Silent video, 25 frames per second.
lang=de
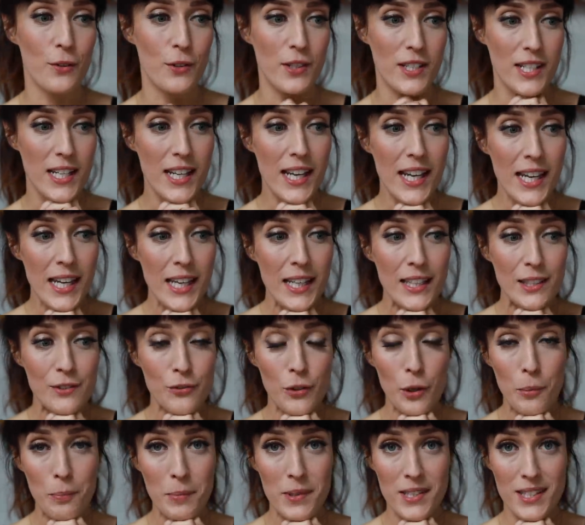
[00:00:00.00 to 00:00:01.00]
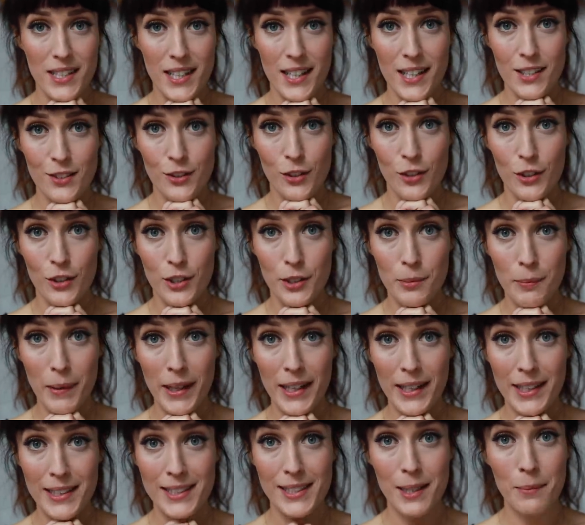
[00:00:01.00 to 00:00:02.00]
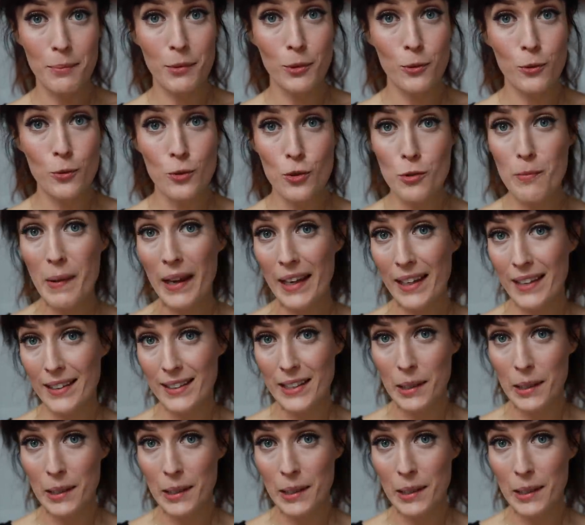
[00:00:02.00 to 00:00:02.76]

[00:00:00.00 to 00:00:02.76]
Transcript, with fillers: Und es freut mich sehr, dass euch meine Rezepte gut schmecken.